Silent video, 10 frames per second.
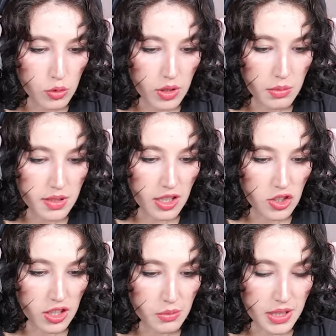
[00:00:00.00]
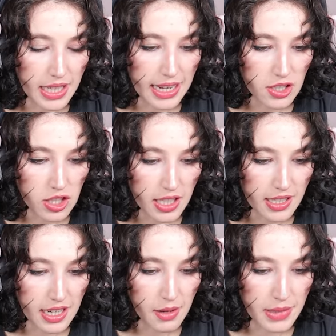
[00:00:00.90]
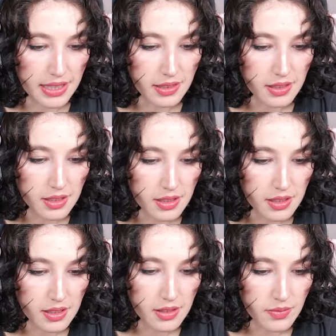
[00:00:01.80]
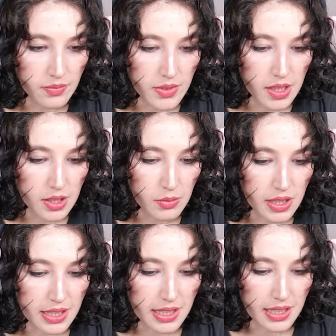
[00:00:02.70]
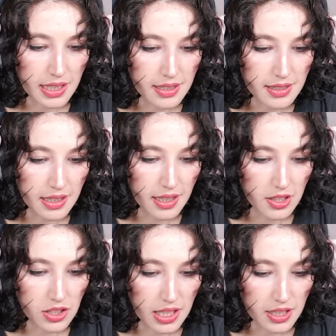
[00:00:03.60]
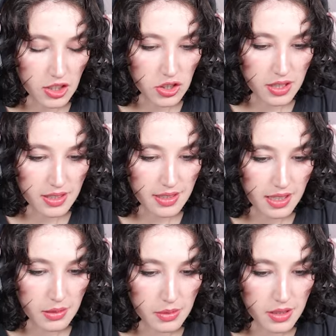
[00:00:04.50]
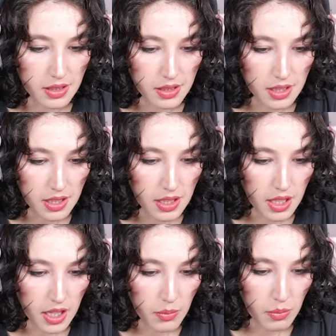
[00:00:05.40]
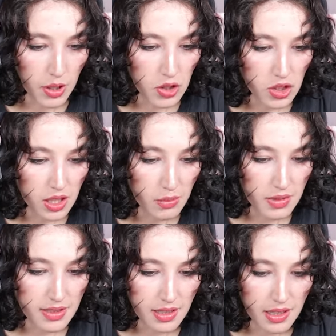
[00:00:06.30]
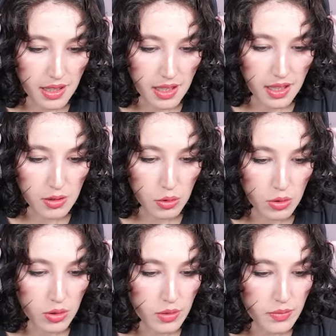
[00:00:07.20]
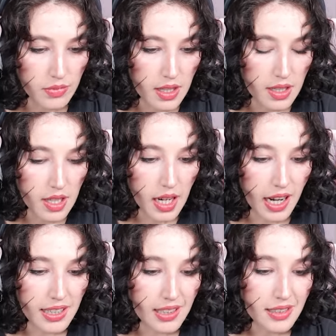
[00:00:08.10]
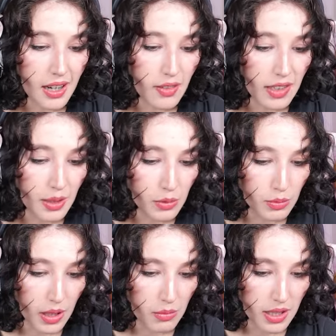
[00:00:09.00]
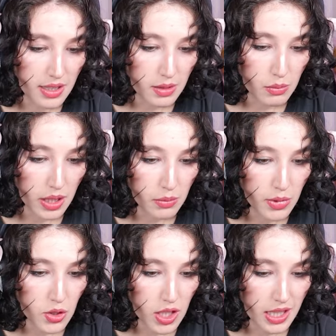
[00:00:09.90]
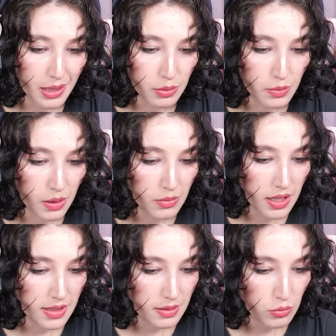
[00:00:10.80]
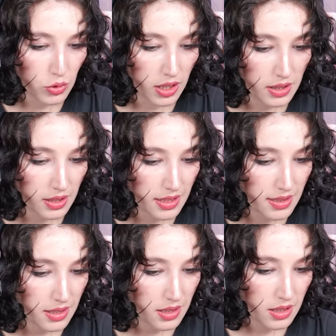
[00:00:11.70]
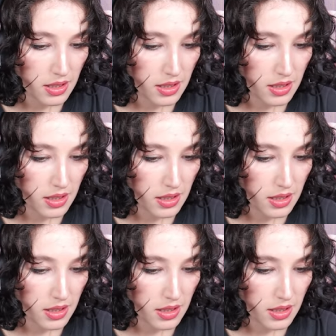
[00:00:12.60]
Şurayı biz açalım yine her şeye rağmen. Şimdi Gren'e gelirse acilen kaçarız abi. Başka mesela yok. Anahtar falan bulmam lazım. Benim bir şeyler bulmam lazım. Bunlar da kesin.